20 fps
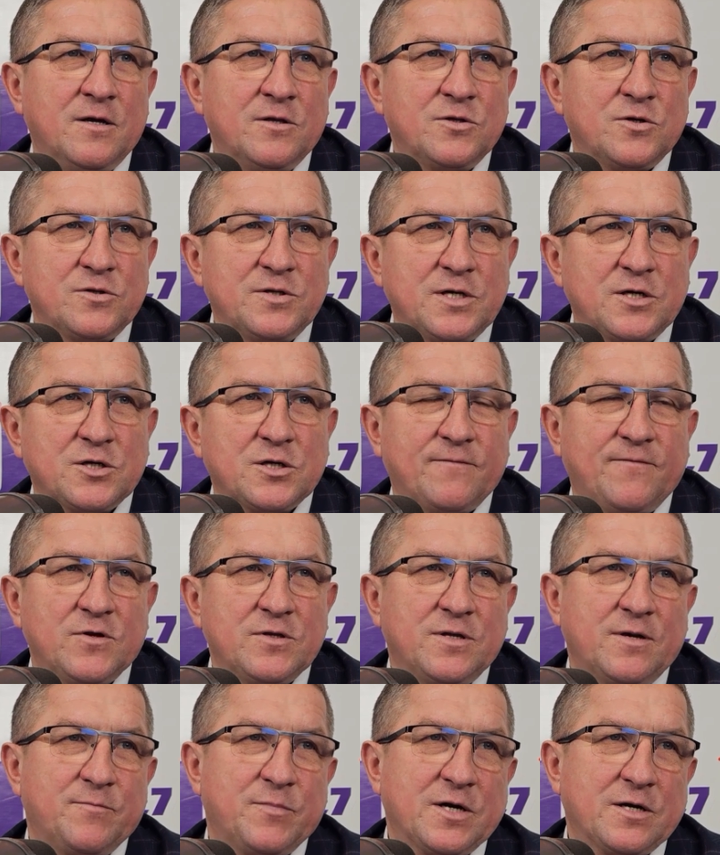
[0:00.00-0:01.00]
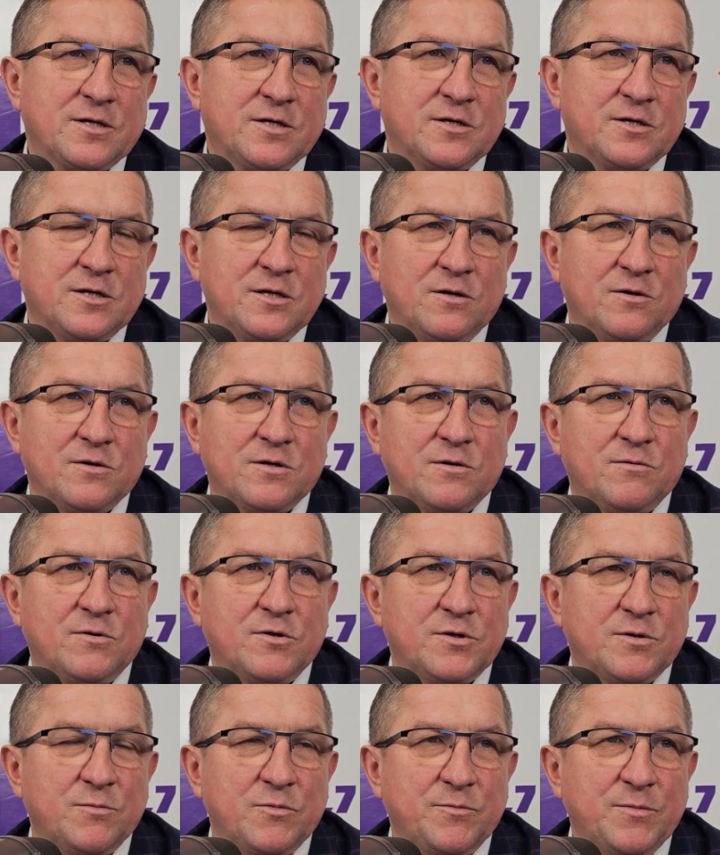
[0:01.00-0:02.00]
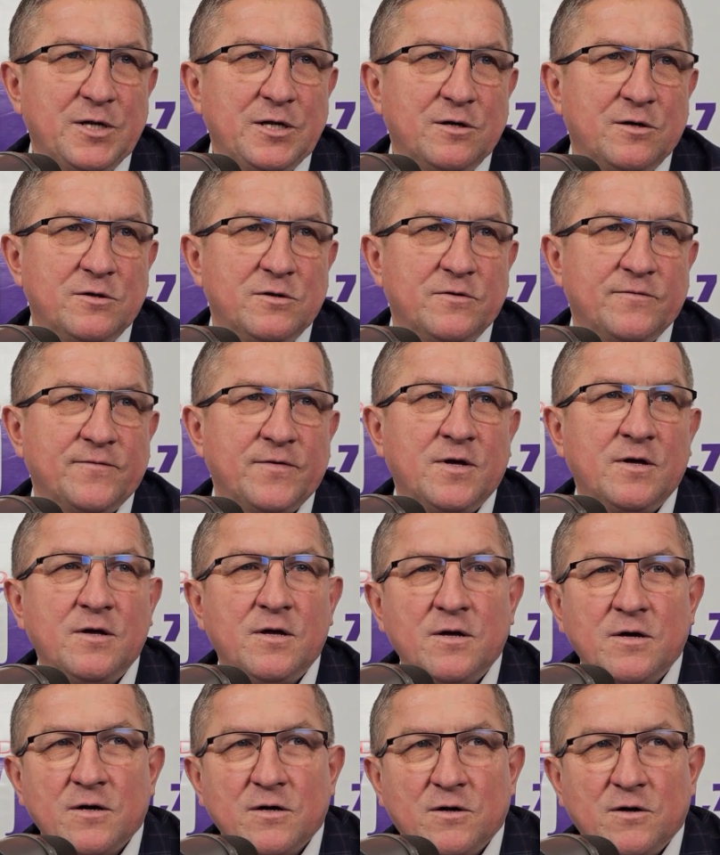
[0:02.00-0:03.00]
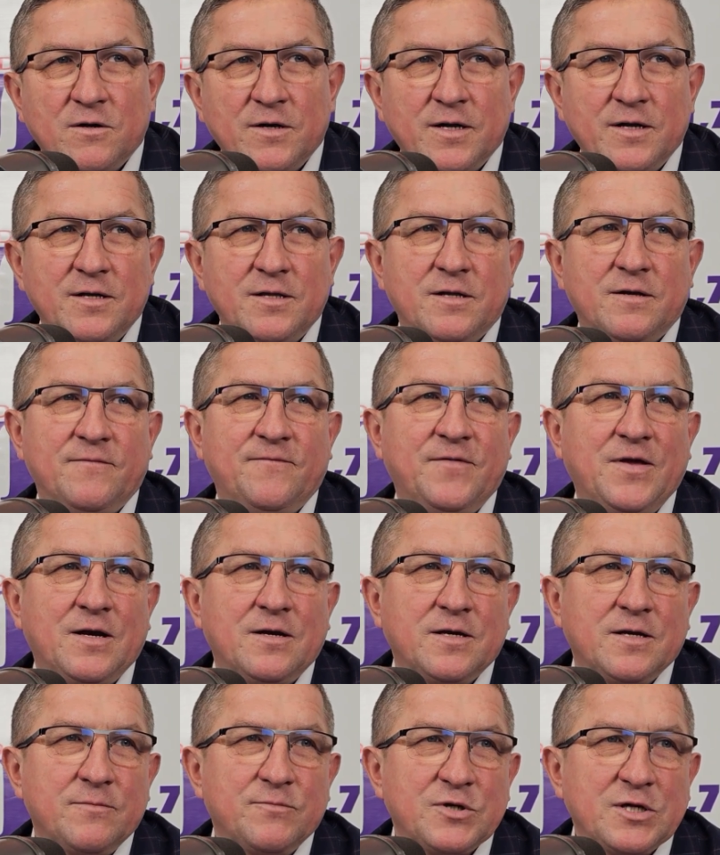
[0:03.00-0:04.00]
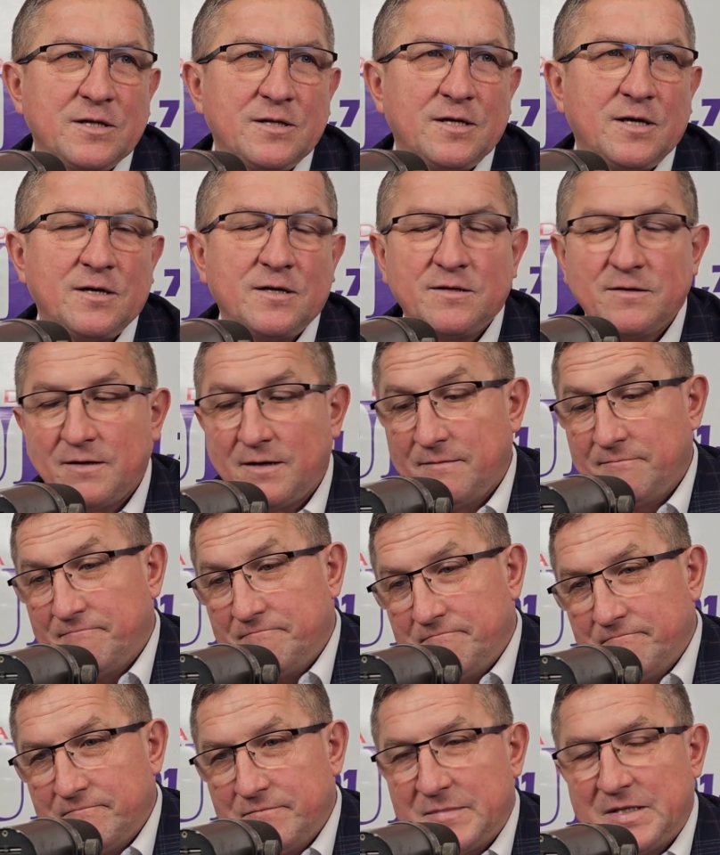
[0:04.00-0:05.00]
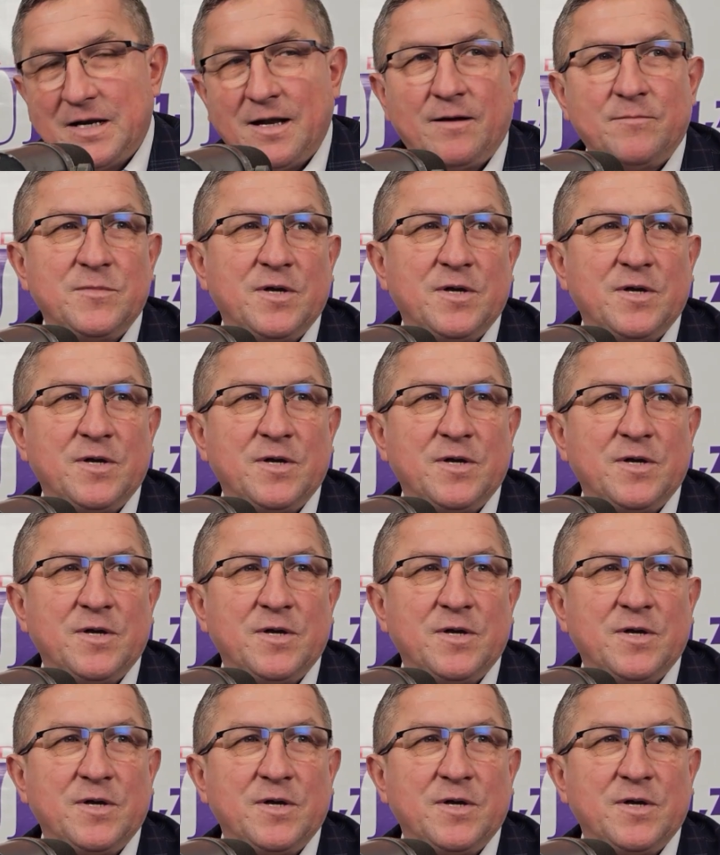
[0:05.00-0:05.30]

To też kwota praktycznie około 8 milionów. Kolejny wielki przetarg dla